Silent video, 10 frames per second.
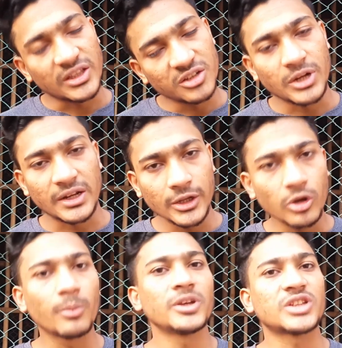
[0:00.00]
সাত দিন
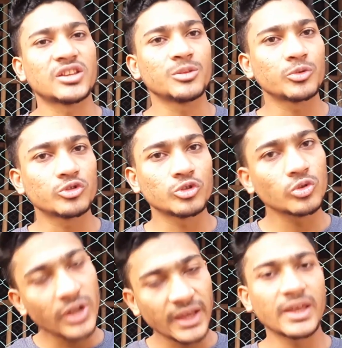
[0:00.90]
রাখলেই হবে সাত দিন
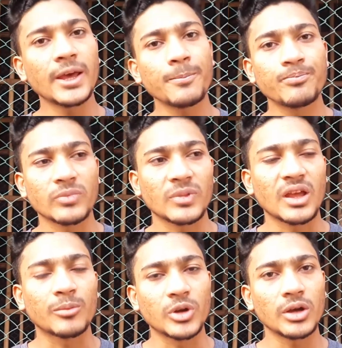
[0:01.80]
পর্যন্ত রেখে
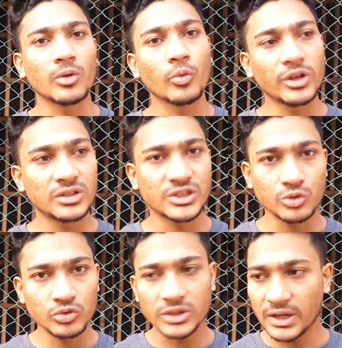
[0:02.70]
আমরা ওই যে
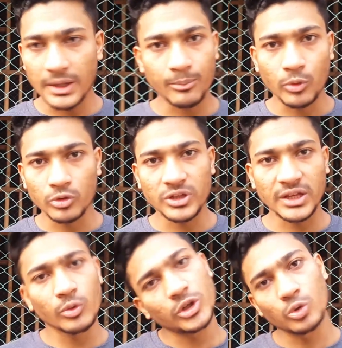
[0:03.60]
চুনটা পরত
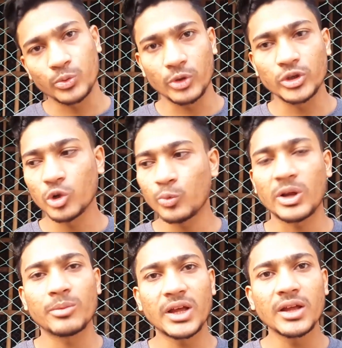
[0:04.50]
থাকে ওইটার উপরে ওইটার
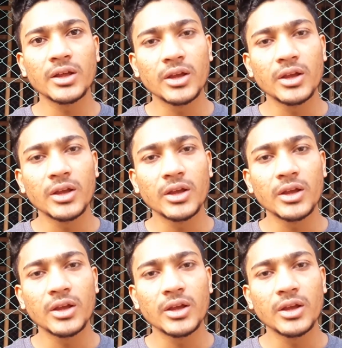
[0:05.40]
উপরে আমরা